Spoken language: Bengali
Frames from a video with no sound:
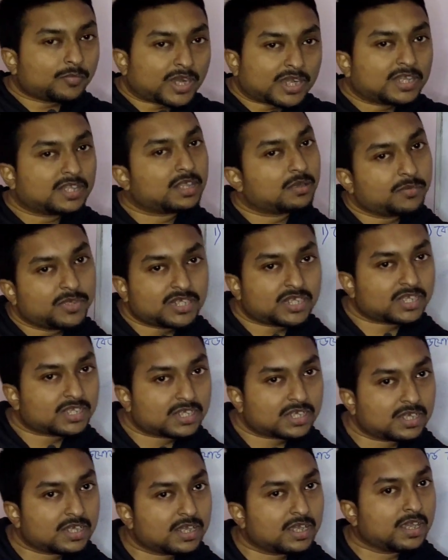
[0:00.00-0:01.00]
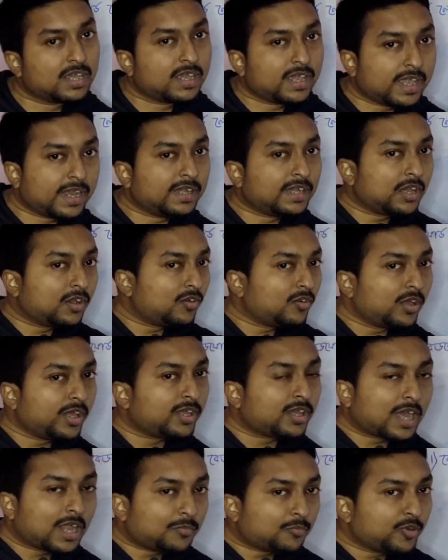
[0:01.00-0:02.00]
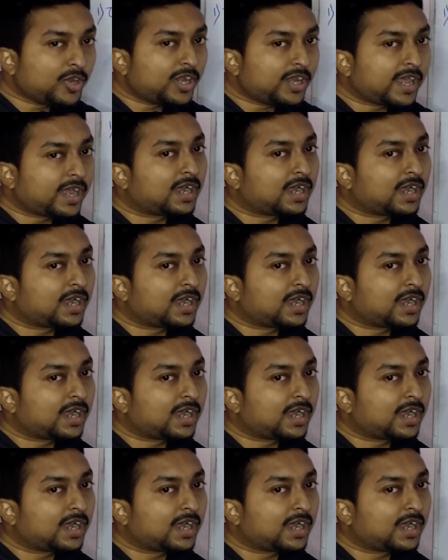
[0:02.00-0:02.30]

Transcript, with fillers: মাটিতে মিশেছে এইটা হলো এই কাল্পনিক